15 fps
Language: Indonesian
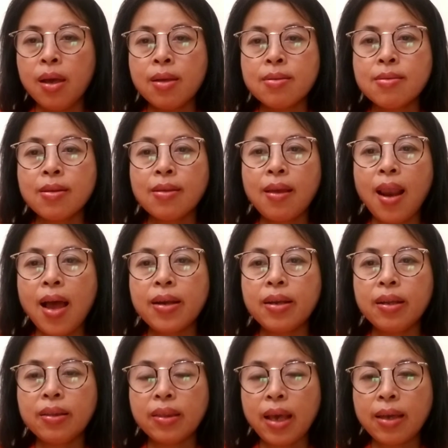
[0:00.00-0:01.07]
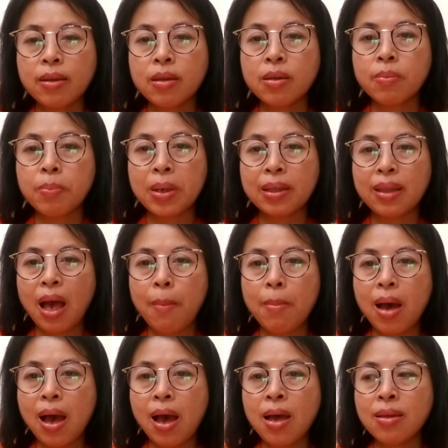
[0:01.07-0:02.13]
setelah dites
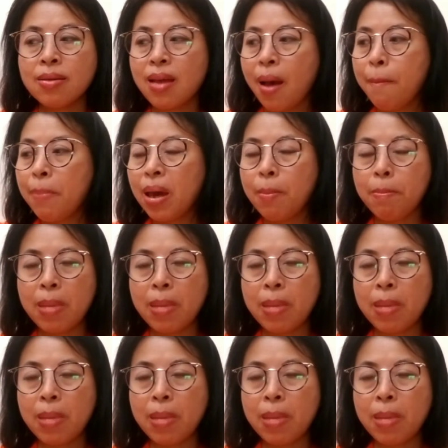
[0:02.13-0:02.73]
pertama sampai